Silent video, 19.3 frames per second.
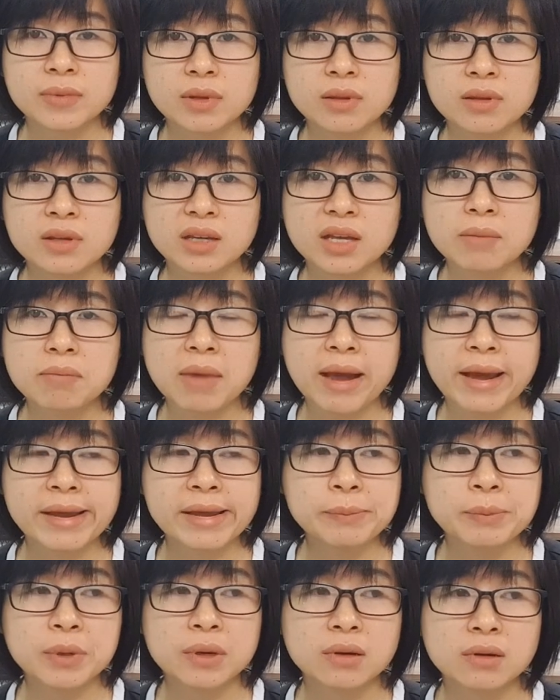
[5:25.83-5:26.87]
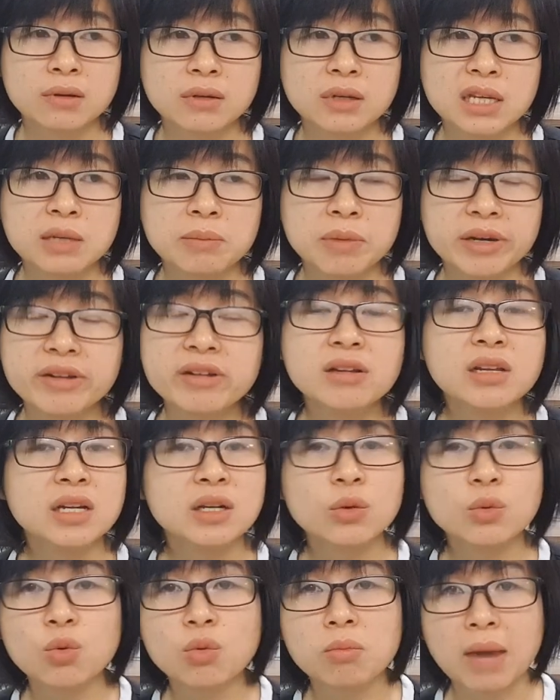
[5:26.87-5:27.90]
những cái mái mà khi mà đưa lên
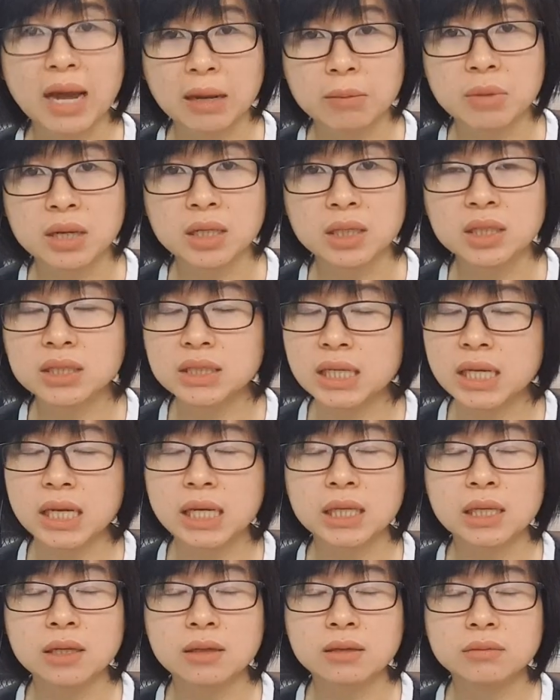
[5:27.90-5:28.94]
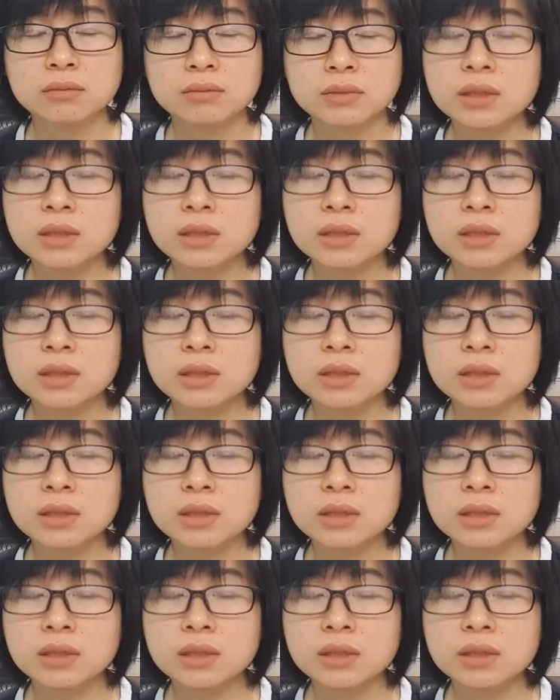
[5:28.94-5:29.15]
cái khuôn mặt mình nó che